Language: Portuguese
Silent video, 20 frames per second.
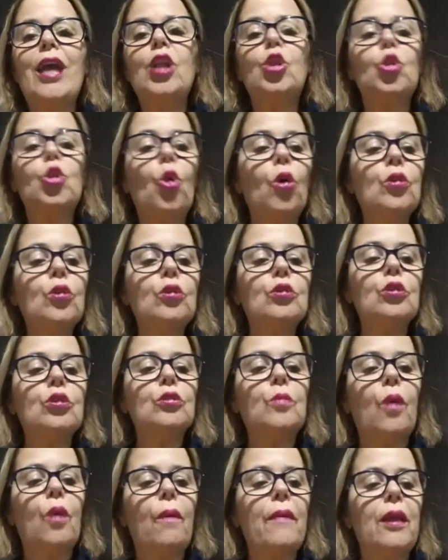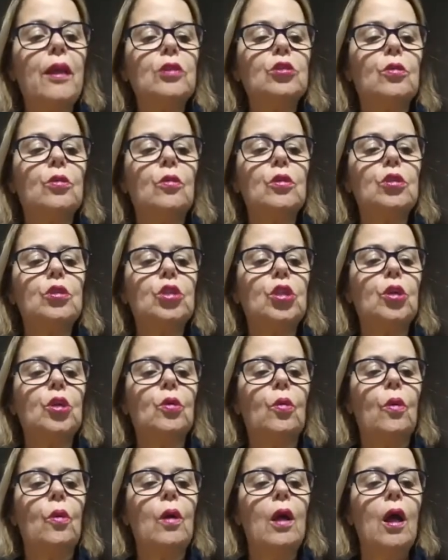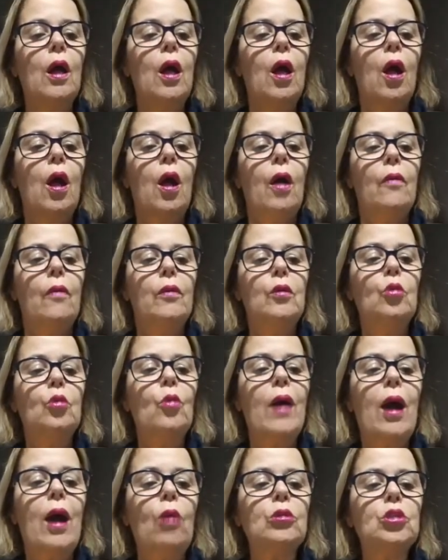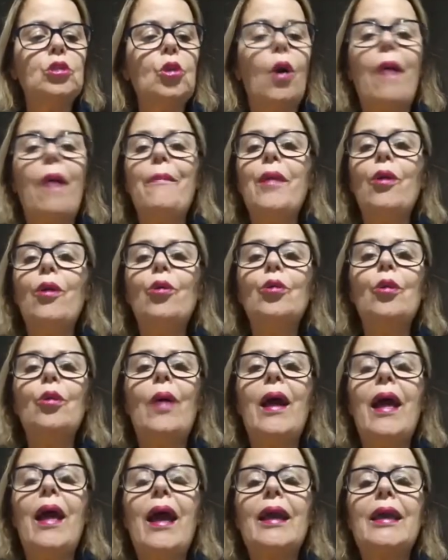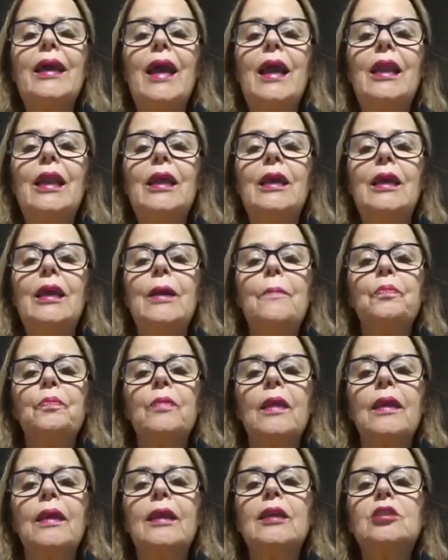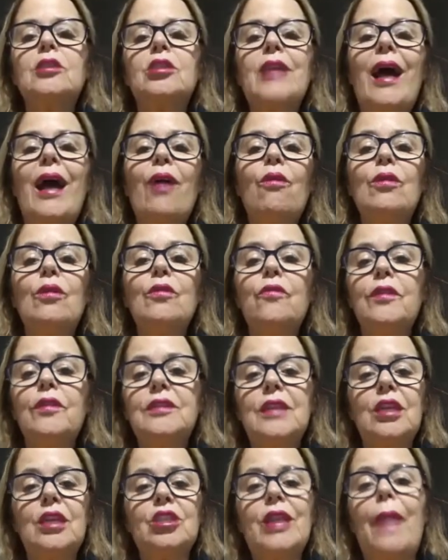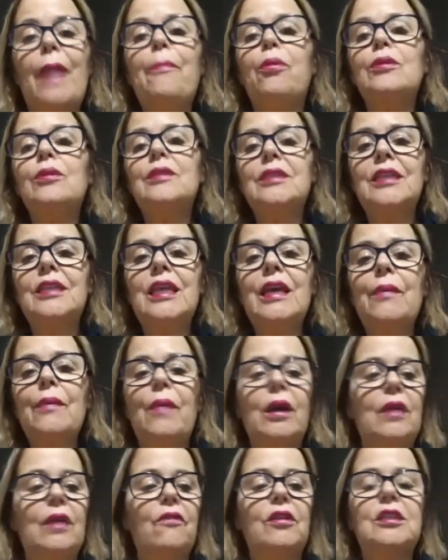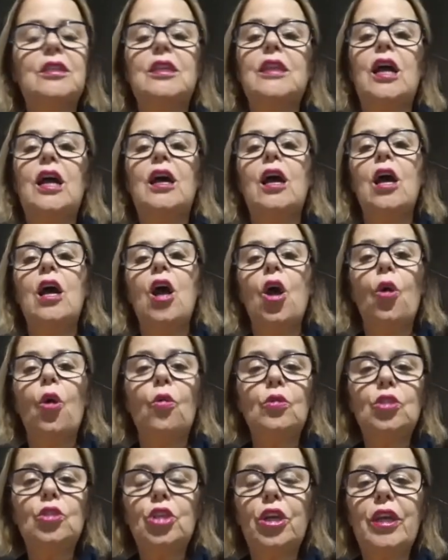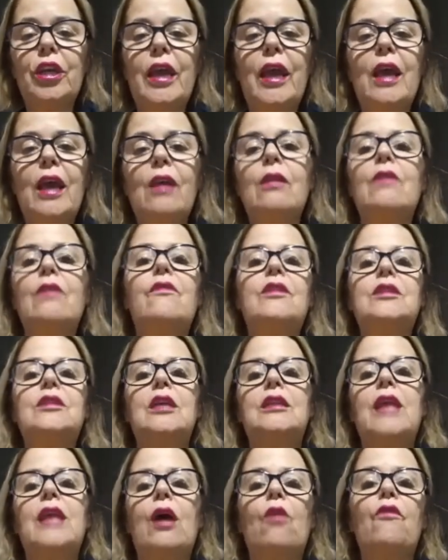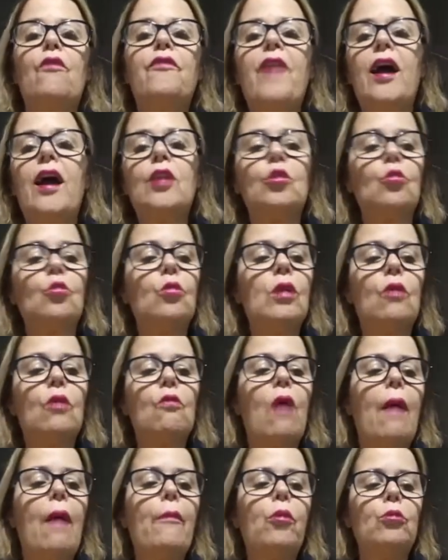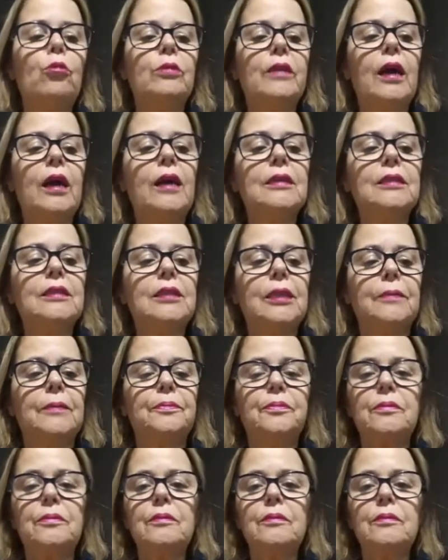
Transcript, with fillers: em todos os momentos contigo. É, o seu amigo não é aquele que está quando você está por cima, que você está com dinheiro, que você está com fartura, com abundância.